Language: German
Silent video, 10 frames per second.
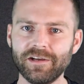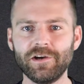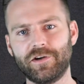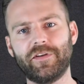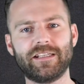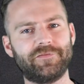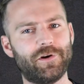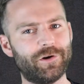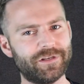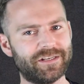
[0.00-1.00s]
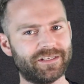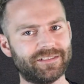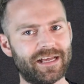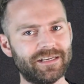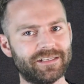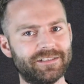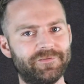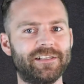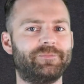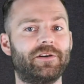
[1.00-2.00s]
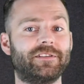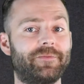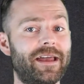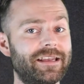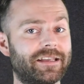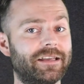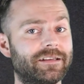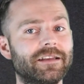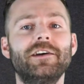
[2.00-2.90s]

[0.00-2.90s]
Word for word: Und wenn es für euch interessant ist, wie es bei uns weitergeht